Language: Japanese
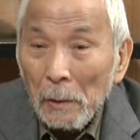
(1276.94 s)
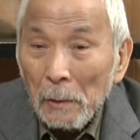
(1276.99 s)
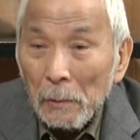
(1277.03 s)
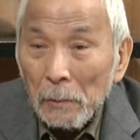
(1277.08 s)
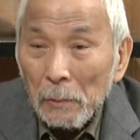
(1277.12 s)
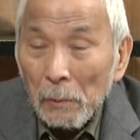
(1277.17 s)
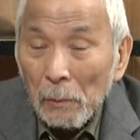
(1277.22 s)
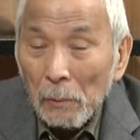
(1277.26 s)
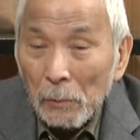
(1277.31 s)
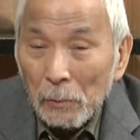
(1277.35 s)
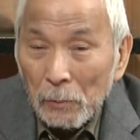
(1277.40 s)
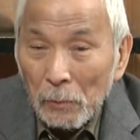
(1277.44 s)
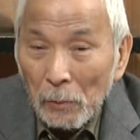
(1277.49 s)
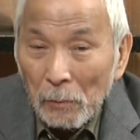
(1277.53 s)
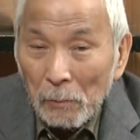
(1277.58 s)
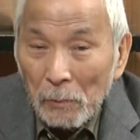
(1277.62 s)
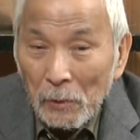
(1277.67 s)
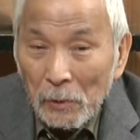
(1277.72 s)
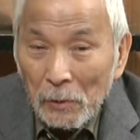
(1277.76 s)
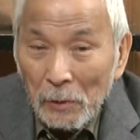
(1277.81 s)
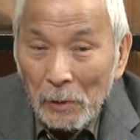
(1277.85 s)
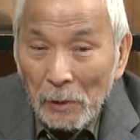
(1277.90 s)
そのことを
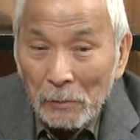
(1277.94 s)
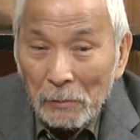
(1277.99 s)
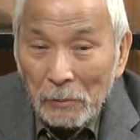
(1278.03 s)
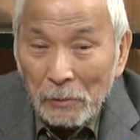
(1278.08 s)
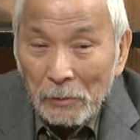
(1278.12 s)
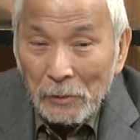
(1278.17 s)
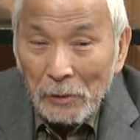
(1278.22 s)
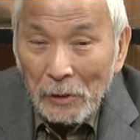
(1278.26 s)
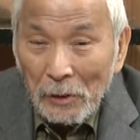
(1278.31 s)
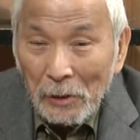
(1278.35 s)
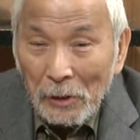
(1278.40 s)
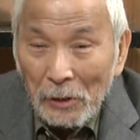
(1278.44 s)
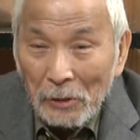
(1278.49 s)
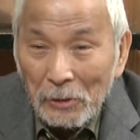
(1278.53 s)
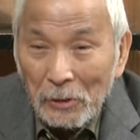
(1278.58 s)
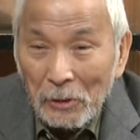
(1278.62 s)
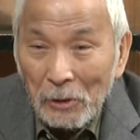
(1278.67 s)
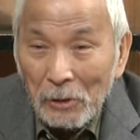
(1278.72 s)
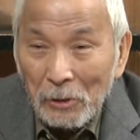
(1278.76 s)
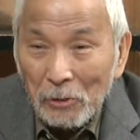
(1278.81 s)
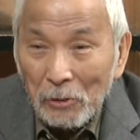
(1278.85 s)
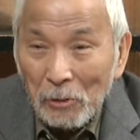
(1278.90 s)
みんな国に帰っ
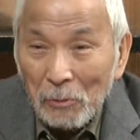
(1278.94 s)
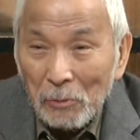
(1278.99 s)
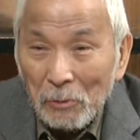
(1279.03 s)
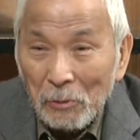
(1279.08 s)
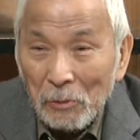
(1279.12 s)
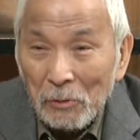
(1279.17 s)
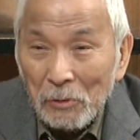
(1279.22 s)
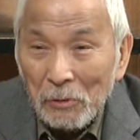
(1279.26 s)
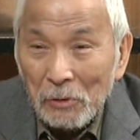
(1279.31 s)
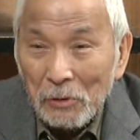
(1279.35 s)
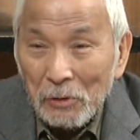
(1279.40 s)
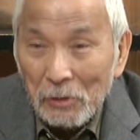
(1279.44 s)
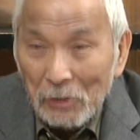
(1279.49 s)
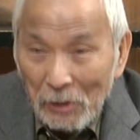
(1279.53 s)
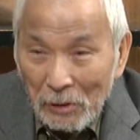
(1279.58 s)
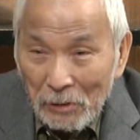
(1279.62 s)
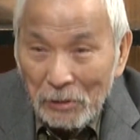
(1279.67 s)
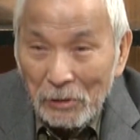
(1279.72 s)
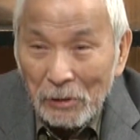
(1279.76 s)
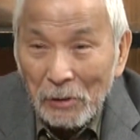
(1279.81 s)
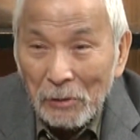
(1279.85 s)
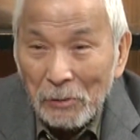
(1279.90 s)
て人々に知ら
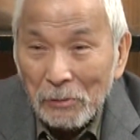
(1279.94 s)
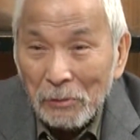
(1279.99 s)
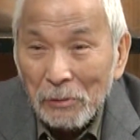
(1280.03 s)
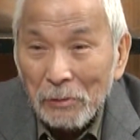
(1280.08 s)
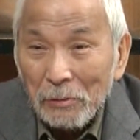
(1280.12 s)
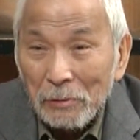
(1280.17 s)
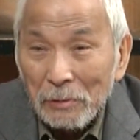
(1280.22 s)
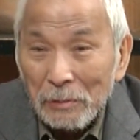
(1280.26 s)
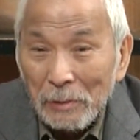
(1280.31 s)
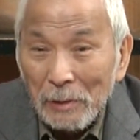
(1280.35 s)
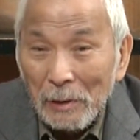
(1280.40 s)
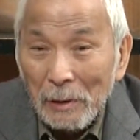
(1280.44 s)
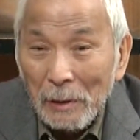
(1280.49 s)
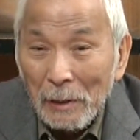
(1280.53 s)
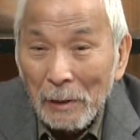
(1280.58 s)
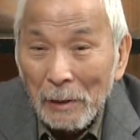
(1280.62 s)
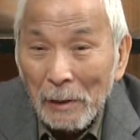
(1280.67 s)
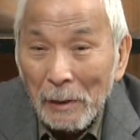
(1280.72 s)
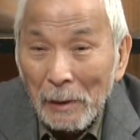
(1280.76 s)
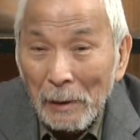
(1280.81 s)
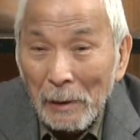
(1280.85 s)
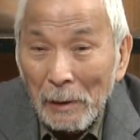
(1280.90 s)
せようってさ、
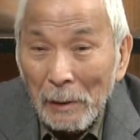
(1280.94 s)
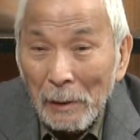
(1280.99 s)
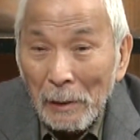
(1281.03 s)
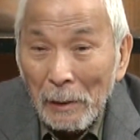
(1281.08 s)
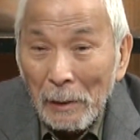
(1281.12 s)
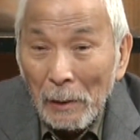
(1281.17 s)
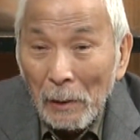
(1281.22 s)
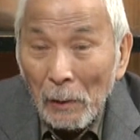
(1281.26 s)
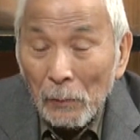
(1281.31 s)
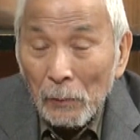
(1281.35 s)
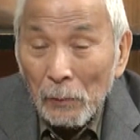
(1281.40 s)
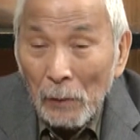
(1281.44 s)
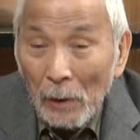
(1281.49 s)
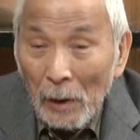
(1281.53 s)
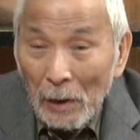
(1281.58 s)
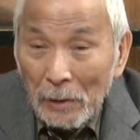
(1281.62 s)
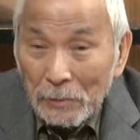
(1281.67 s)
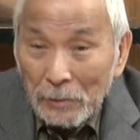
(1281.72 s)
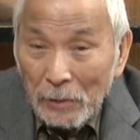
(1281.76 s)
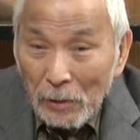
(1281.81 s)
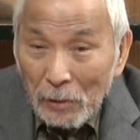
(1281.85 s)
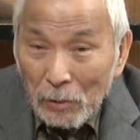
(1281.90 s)
うん、
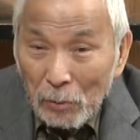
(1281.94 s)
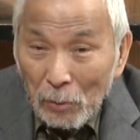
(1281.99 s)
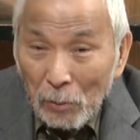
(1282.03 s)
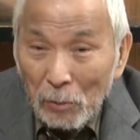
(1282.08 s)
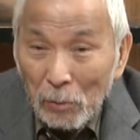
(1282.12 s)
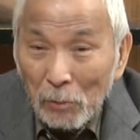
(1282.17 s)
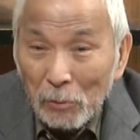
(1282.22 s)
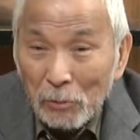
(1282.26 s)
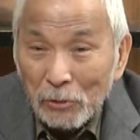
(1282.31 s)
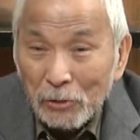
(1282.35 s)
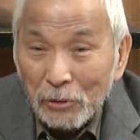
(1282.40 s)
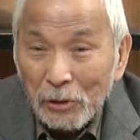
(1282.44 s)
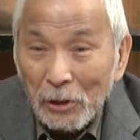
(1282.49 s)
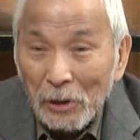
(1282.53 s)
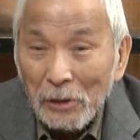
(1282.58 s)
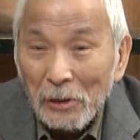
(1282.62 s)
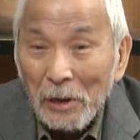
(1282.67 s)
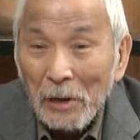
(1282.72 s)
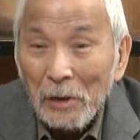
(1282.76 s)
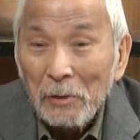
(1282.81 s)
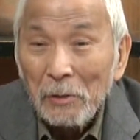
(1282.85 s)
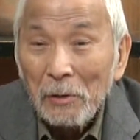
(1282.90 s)
なぜそれを映さ
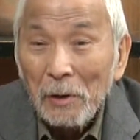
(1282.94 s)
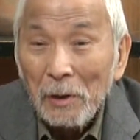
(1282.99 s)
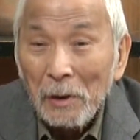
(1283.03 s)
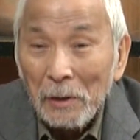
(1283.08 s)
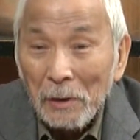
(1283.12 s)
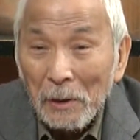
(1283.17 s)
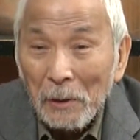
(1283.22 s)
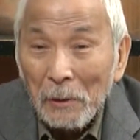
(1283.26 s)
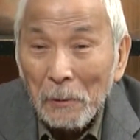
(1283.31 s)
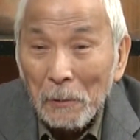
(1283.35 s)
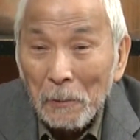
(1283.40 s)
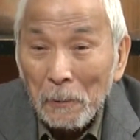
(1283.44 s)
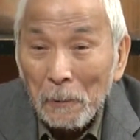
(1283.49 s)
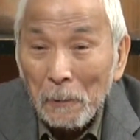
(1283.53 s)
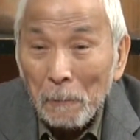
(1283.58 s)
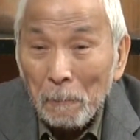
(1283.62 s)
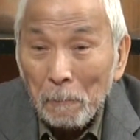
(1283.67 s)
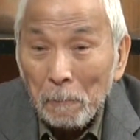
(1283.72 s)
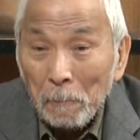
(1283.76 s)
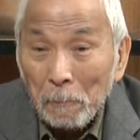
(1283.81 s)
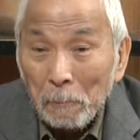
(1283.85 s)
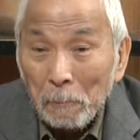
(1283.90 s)
ないのかねこの、ね、